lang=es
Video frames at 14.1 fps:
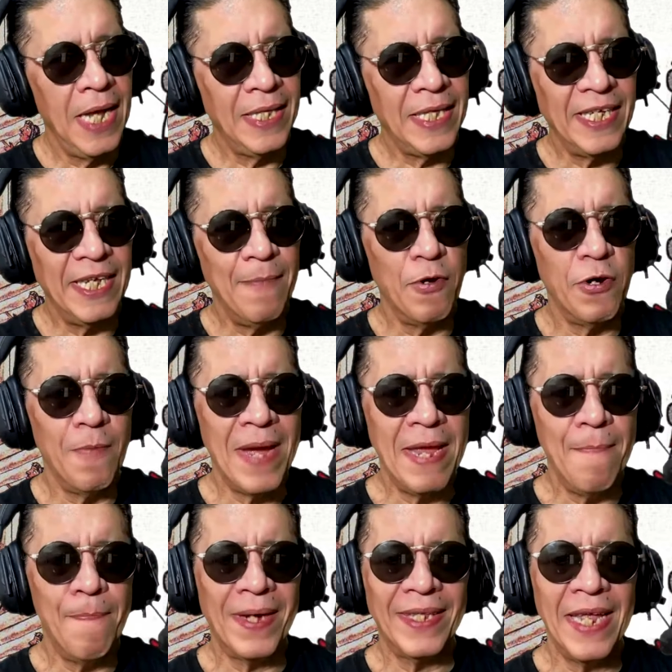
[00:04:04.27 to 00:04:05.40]
El testimonio más
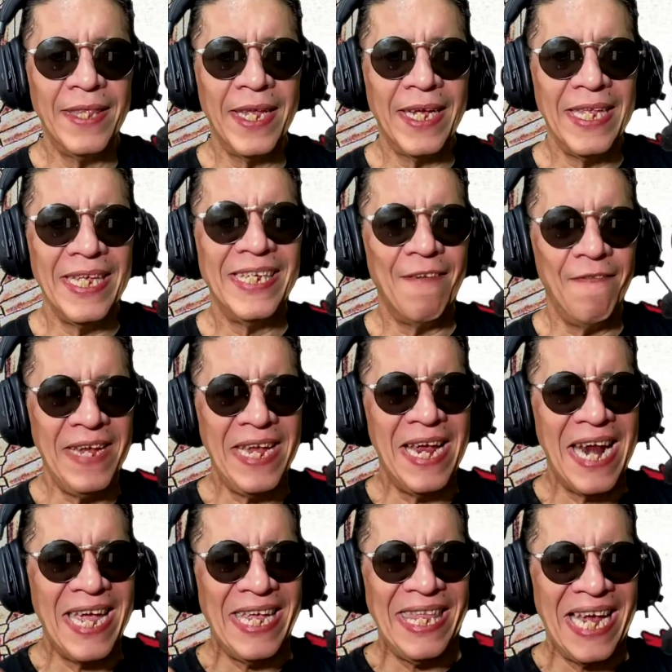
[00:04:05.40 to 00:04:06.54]
impactante que desafía
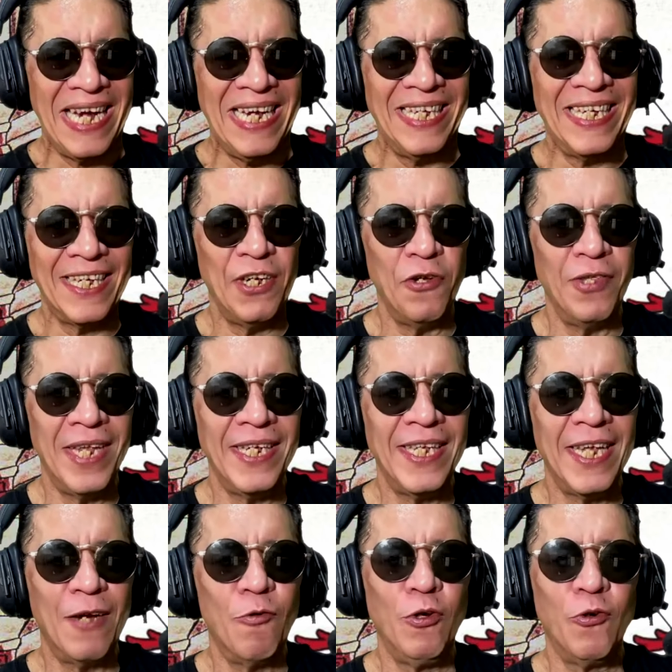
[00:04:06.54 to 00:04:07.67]
la idealización de
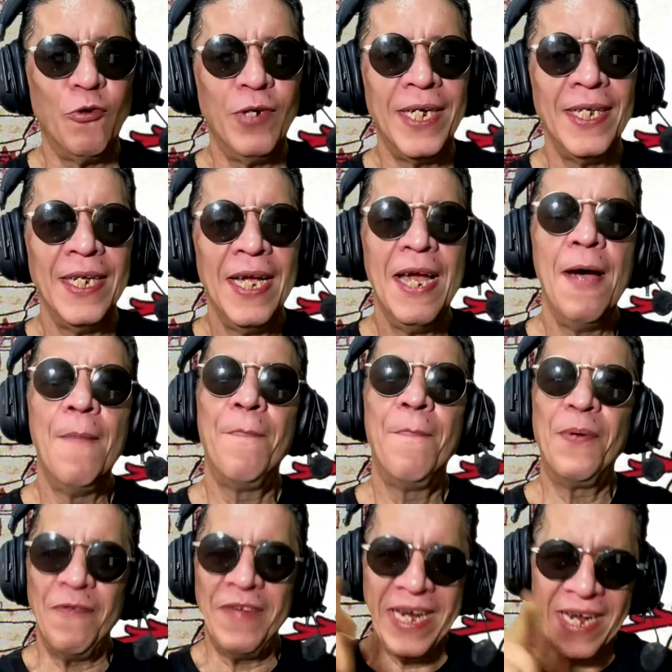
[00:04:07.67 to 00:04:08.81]
estas culturas
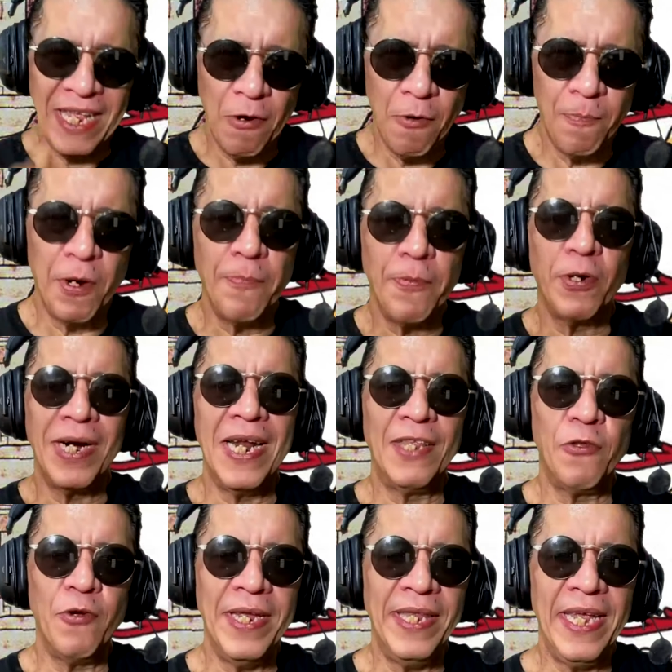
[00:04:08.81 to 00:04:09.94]
proviene de los propios
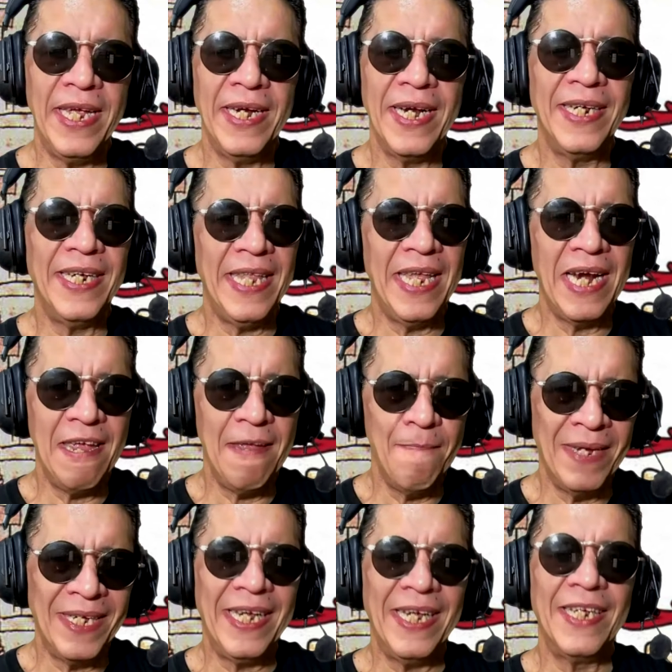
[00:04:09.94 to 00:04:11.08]
relatos indígenas y de las
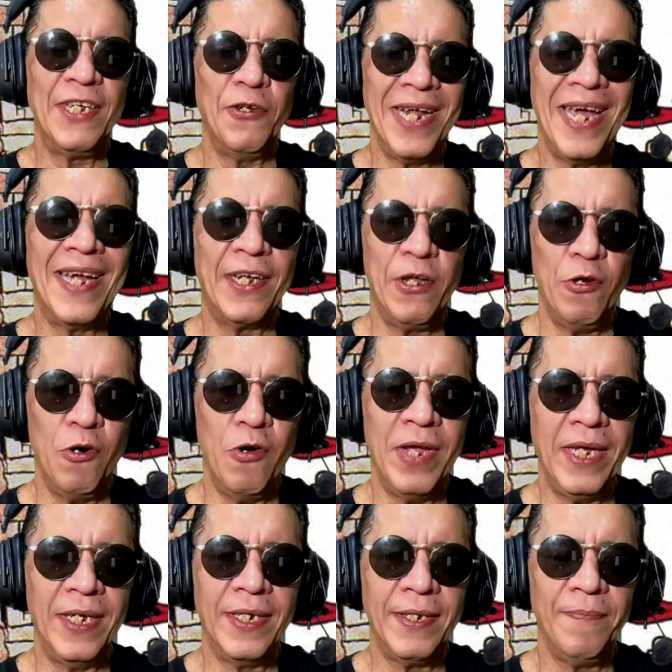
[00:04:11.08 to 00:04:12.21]
investigaciones
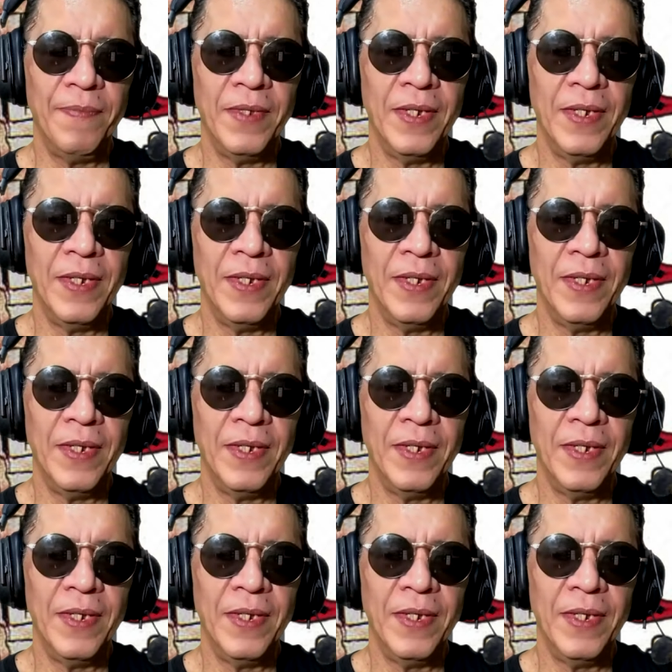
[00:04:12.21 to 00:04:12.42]
arqueológicas.